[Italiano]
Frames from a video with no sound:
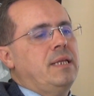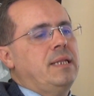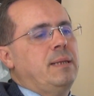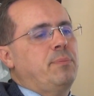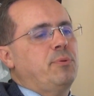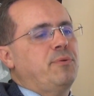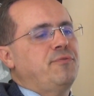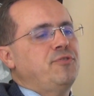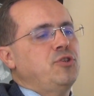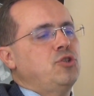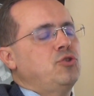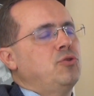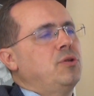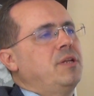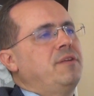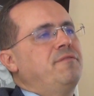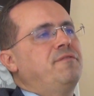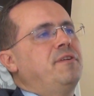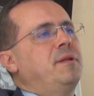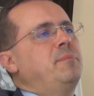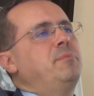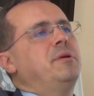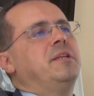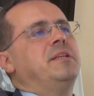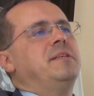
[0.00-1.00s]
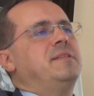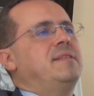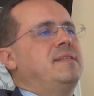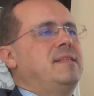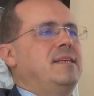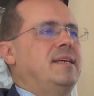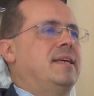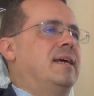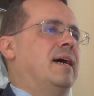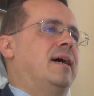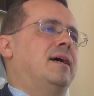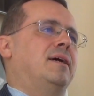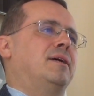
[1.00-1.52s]
la professione
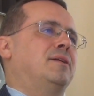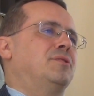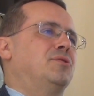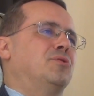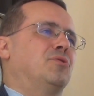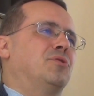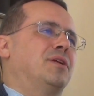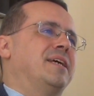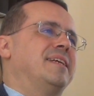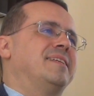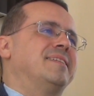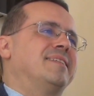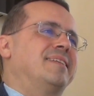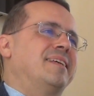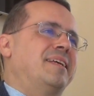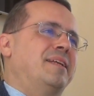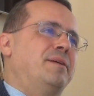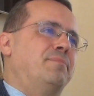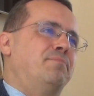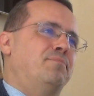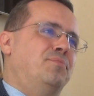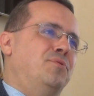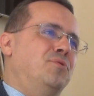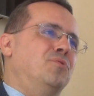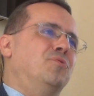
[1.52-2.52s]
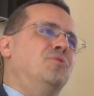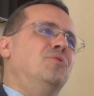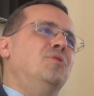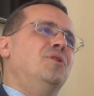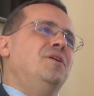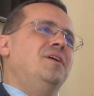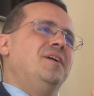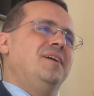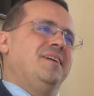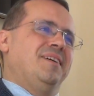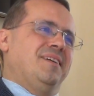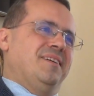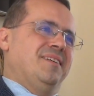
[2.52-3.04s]
infermieristica a non essere più
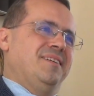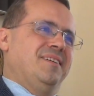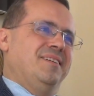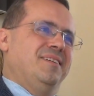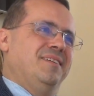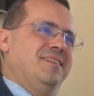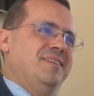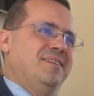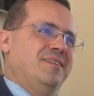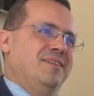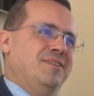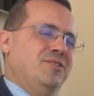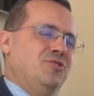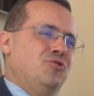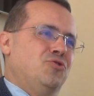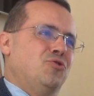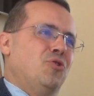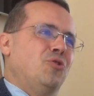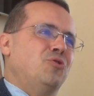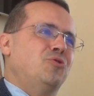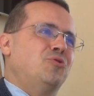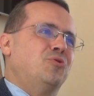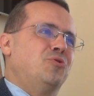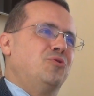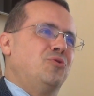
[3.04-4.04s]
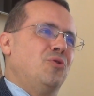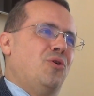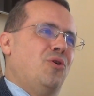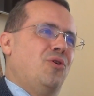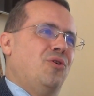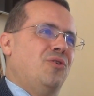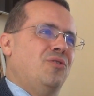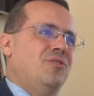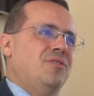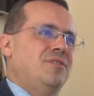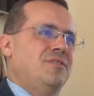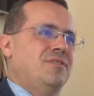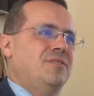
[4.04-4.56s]
eh,
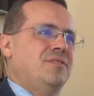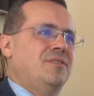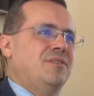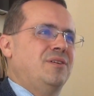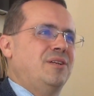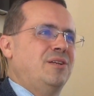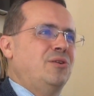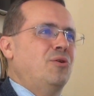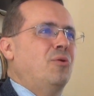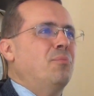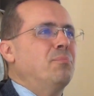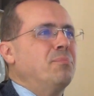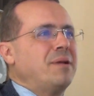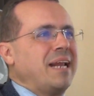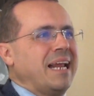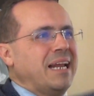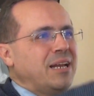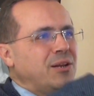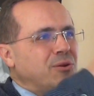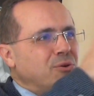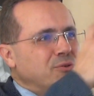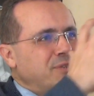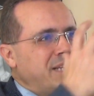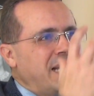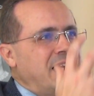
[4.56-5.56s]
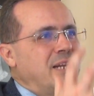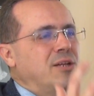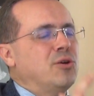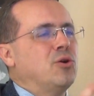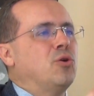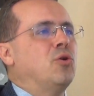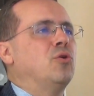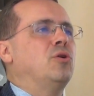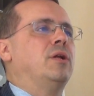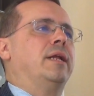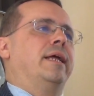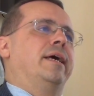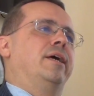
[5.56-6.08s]
sotto eh, l'ombrello del
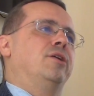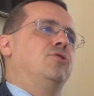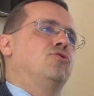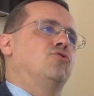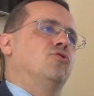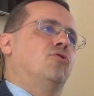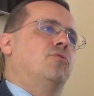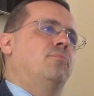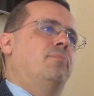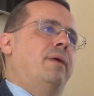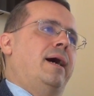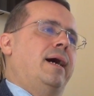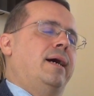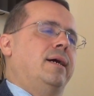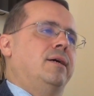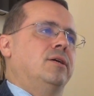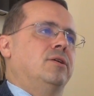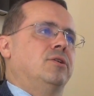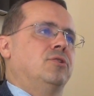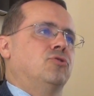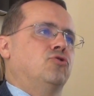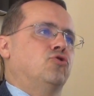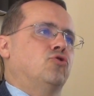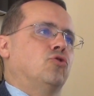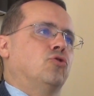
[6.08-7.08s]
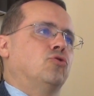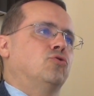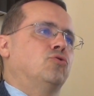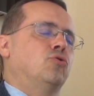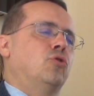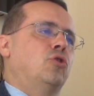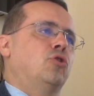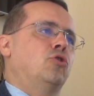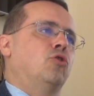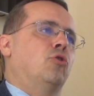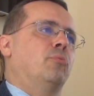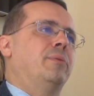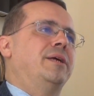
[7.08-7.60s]
collegio ma eh, sotto
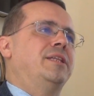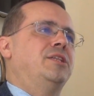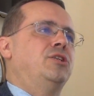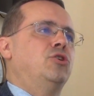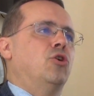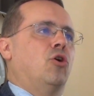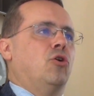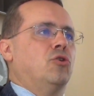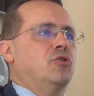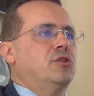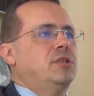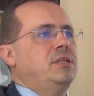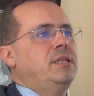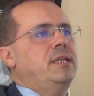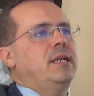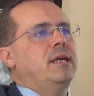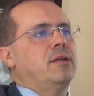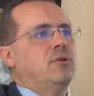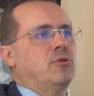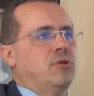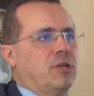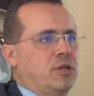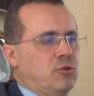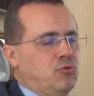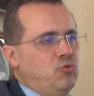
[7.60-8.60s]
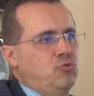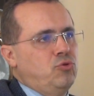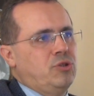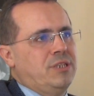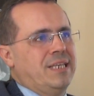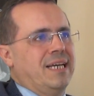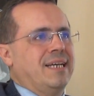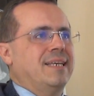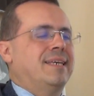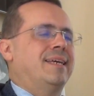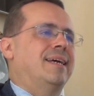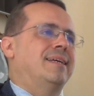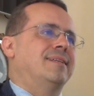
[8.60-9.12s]
il nome di ordine. Allora
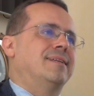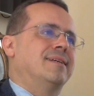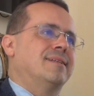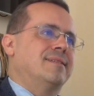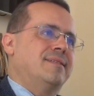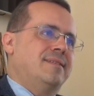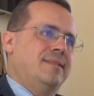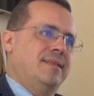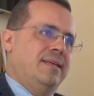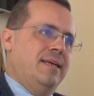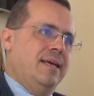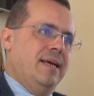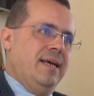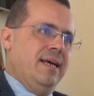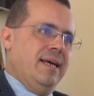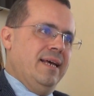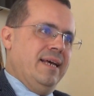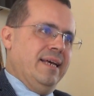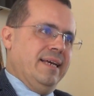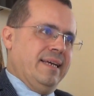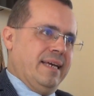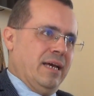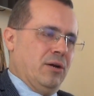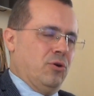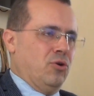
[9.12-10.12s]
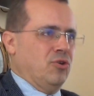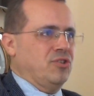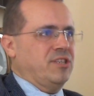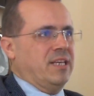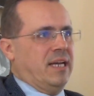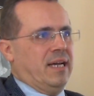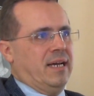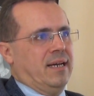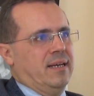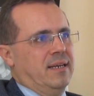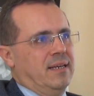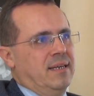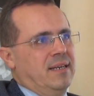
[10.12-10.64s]
tutti a chiedersi che
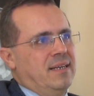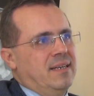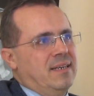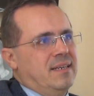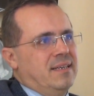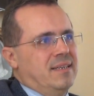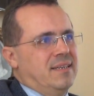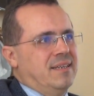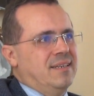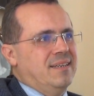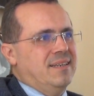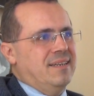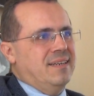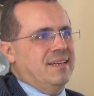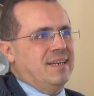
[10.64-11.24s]
cosa eh,